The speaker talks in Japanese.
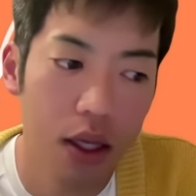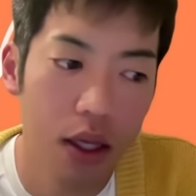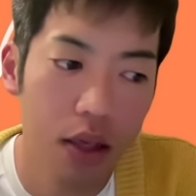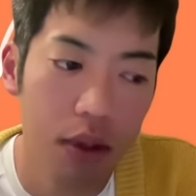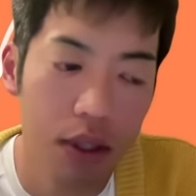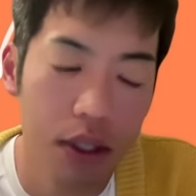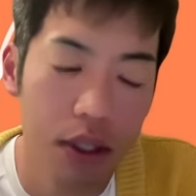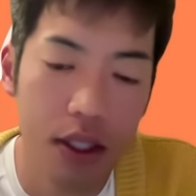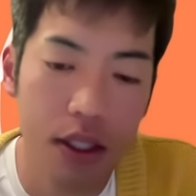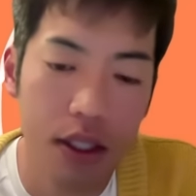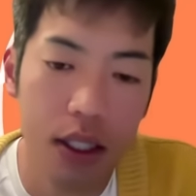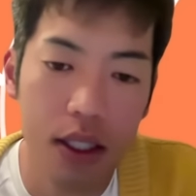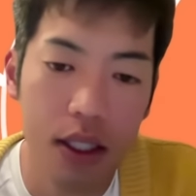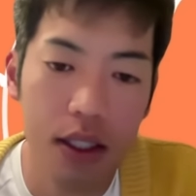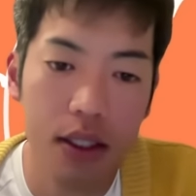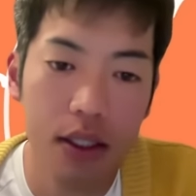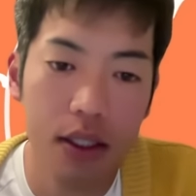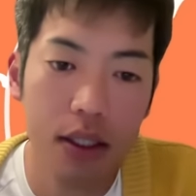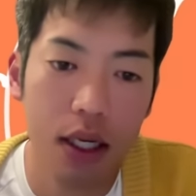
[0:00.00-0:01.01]
今議
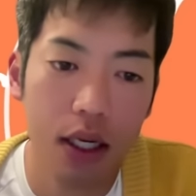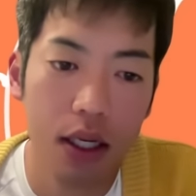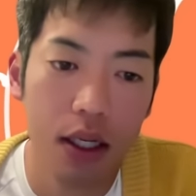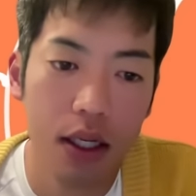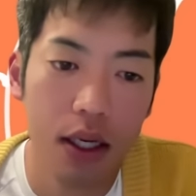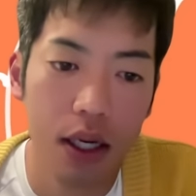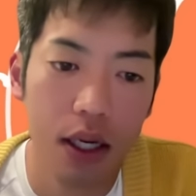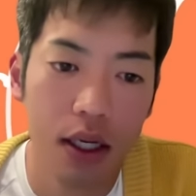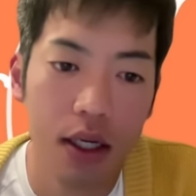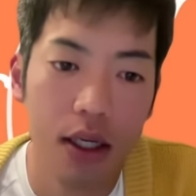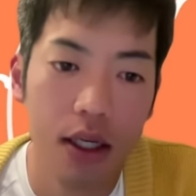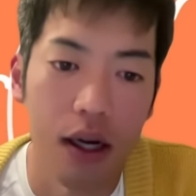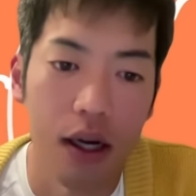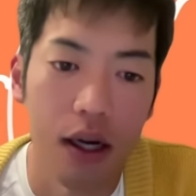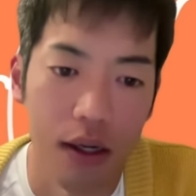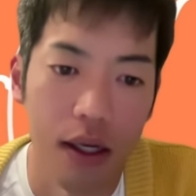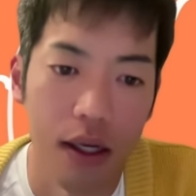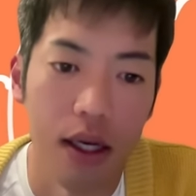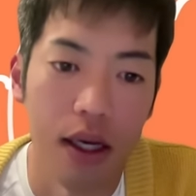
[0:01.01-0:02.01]
席差で考えた
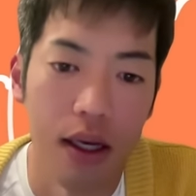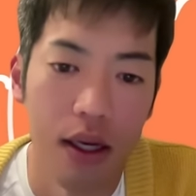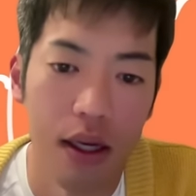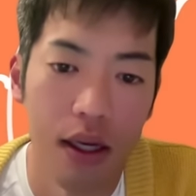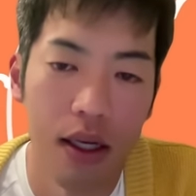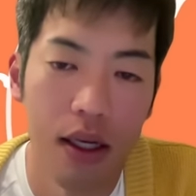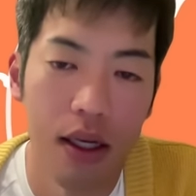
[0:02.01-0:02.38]
らね、